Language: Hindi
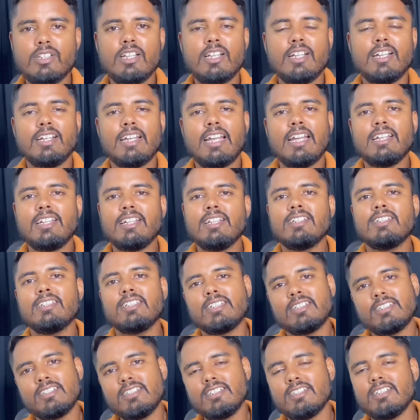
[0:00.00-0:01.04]
से लेकर
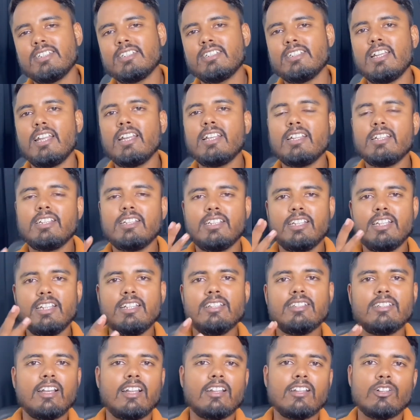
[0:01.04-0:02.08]
1966 यानी कि तीन
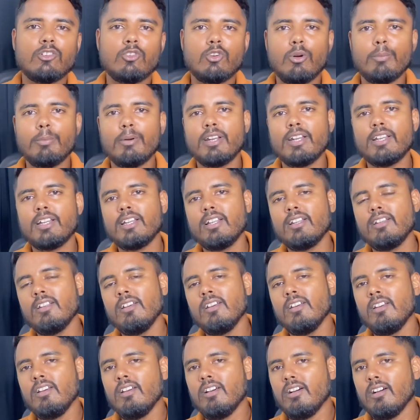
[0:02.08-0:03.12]
साल तक कॉपर निकल
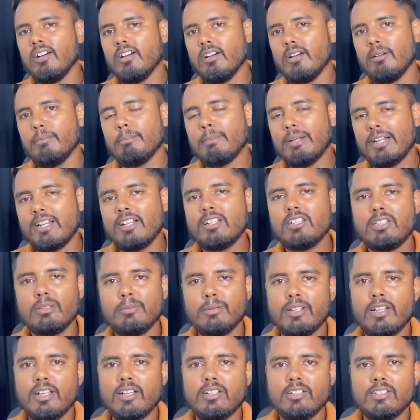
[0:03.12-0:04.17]
मेटल से
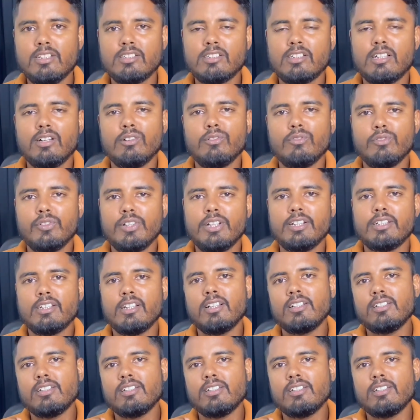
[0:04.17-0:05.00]
बना जिसका वेट था